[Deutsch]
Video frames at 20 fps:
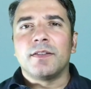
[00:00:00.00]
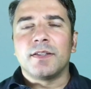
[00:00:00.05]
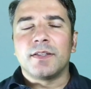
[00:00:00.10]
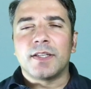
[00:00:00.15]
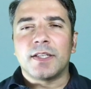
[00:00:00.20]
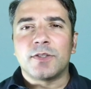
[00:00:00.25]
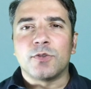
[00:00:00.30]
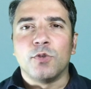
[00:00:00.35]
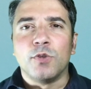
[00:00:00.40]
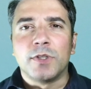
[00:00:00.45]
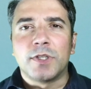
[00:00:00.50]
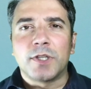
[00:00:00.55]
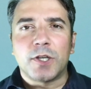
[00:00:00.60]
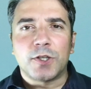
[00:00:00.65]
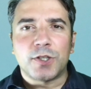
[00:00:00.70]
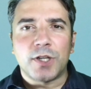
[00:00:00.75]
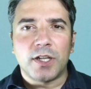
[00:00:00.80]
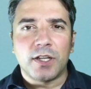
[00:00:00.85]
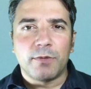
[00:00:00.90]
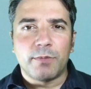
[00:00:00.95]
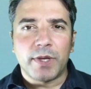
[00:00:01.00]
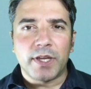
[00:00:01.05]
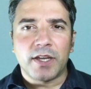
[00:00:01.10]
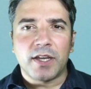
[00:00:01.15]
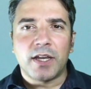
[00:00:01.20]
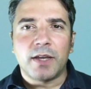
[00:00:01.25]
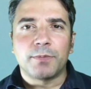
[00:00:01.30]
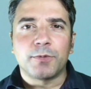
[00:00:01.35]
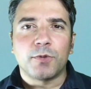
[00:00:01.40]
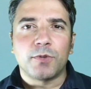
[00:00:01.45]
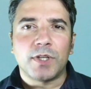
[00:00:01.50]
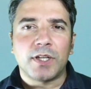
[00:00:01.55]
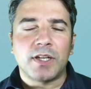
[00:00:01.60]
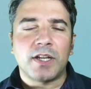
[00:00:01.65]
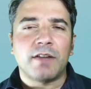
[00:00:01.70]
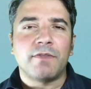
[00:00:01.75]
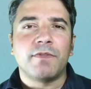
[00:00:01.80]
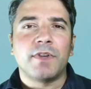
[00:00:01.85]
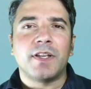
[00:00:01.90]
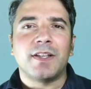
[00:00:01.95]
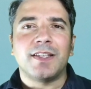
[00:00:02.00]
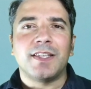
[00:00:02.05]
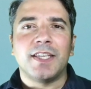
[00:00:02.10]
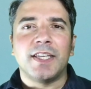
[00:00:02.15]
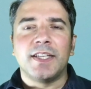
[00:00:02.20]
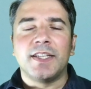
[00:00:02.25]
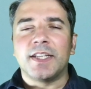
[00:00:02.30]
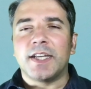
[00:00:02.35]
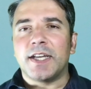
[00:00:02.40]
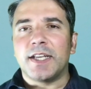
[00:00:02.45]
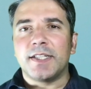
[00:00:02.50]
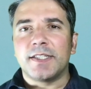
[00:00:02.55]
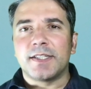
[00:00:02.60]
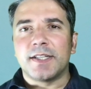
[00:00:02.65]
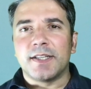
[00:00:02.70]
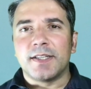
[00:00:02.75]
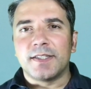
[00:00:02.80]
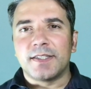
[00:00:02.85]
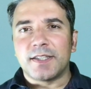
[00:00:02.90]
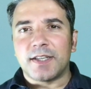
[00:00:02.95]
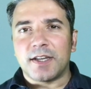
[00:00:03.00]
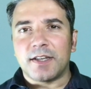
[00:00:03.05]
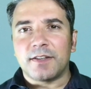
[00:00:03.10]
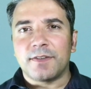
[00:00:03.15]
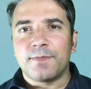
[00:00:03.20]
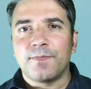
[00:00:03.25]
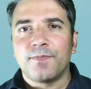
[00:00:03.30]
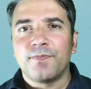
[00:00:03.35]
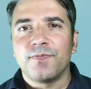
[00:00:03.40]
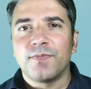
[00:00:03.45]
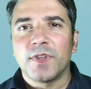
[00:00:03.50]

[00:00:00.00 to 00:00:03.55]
das Ultraschall dabei gehabt und dann haben wir jeden einzelnen Zahn